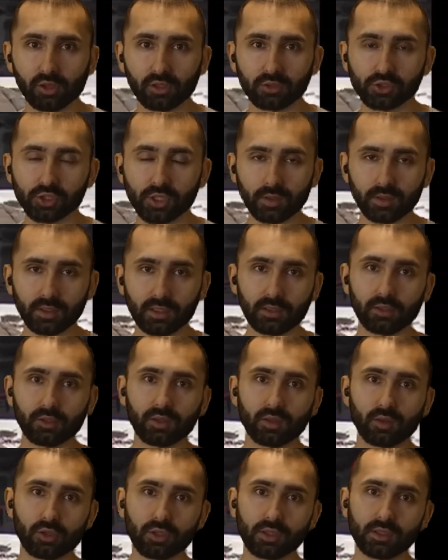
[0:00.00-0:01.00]
ciężko znaleźć
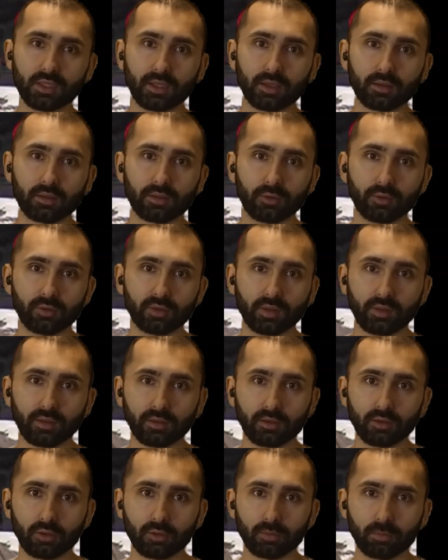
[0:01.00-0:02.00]
coś
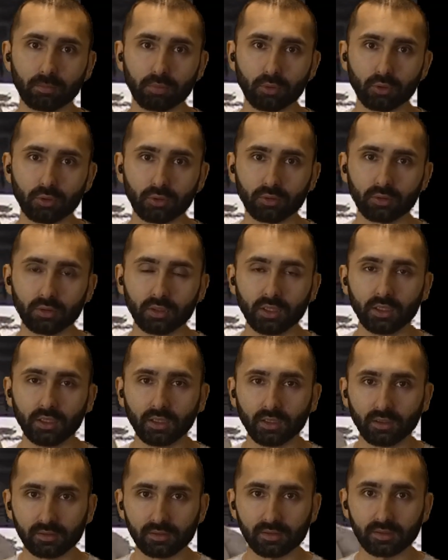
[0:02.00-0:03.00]
interesującego, bo
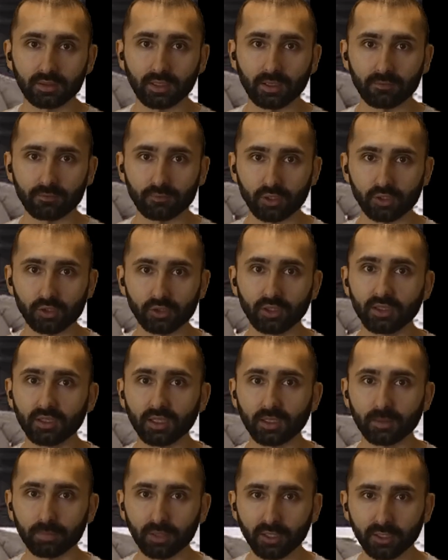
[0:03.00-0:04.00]
właśnie
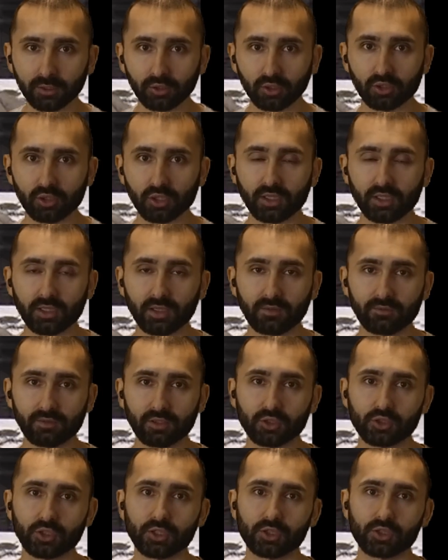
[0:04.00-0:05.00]
najbardziej
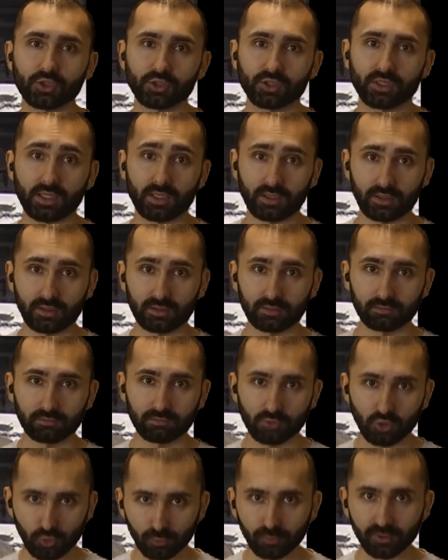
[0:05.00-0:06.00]
ciekawa rzecz, ta
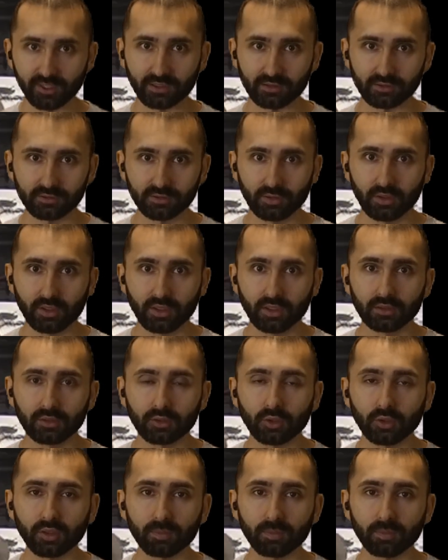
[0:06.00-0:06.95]
dziura, to